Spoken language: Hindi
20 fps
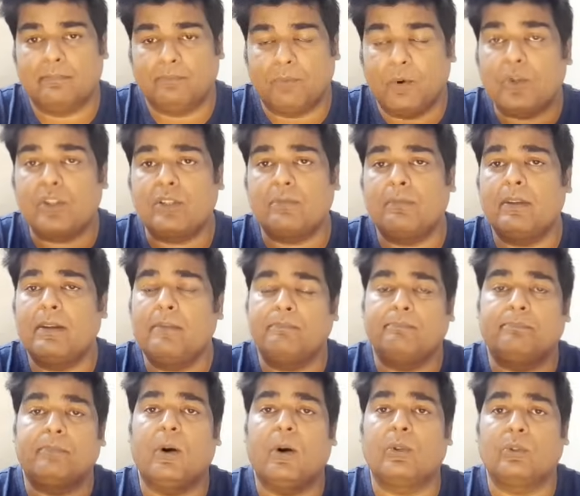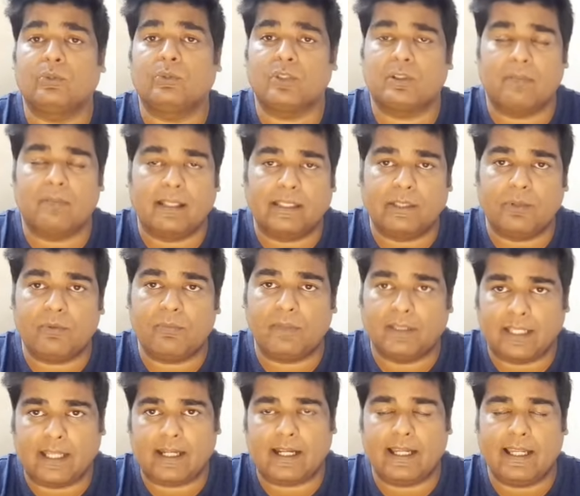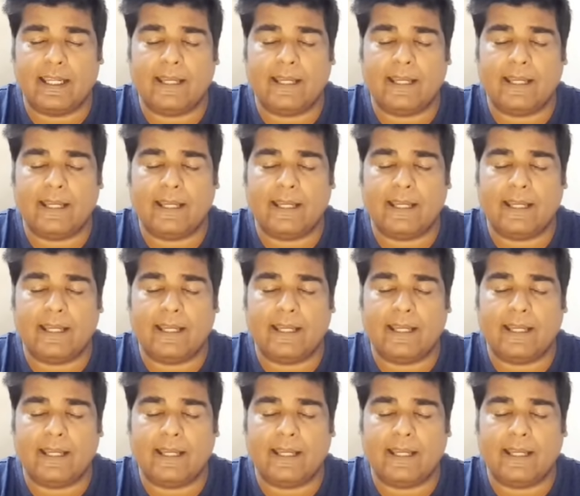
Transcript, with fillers: पोस्ट में बहुत कुछ बातें वो बता रहा